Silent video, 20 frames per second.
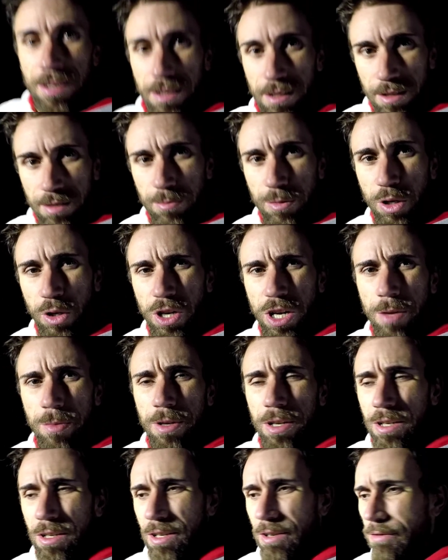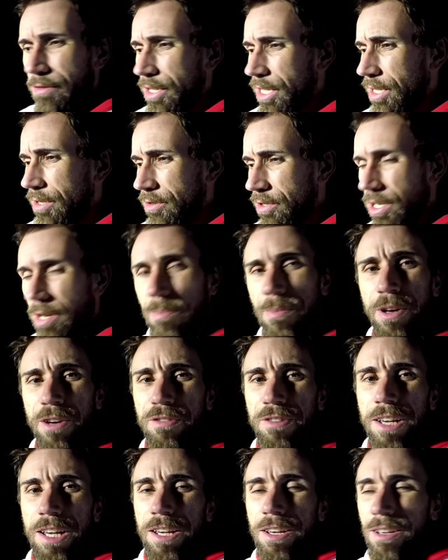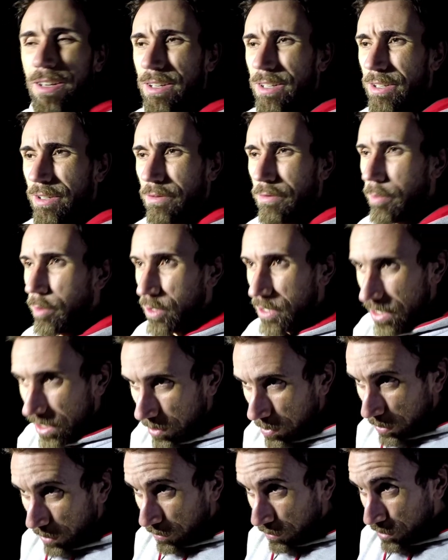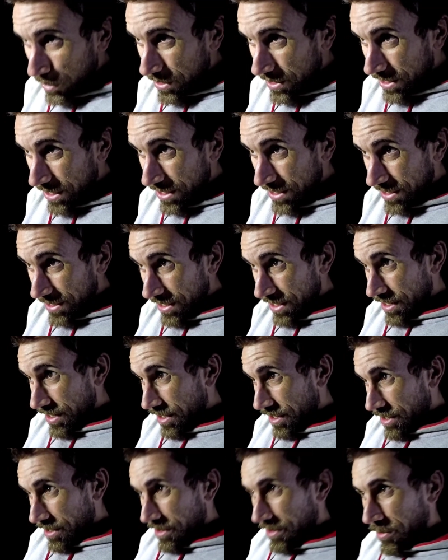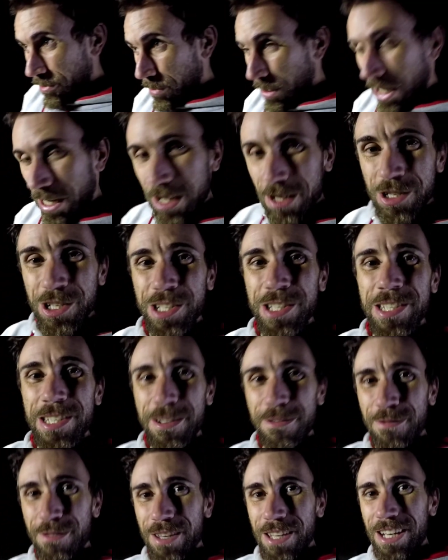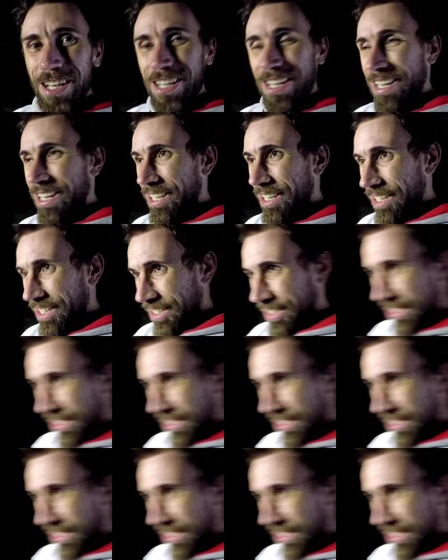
É, meu cabelo tá virando um chapéu, velho. Eu vou mostrar pra vocês como é que a gente se vira aqui